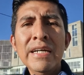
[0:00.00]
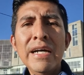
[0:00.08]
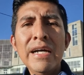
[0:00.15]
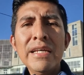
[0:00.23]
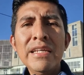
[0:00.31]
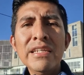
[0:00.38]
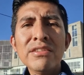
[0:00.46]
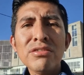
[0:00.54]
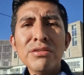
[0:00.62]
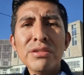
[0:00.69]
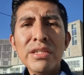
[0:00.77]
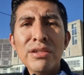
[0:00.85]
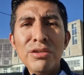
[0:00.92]
Ahí es
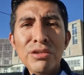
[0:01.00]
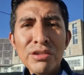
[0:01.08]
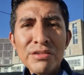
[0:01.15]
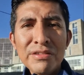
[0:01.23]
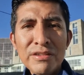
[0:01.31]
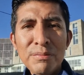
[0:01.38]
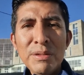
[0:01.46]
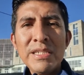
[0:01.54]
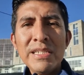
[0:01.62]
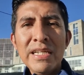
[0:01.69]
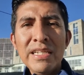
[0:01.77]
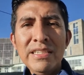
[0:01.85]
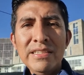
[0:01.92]
donde Dios se
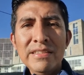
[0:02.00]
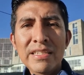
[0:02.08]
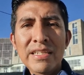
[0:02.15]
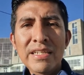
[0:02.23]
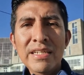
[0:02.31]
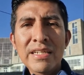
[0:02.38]
especializa.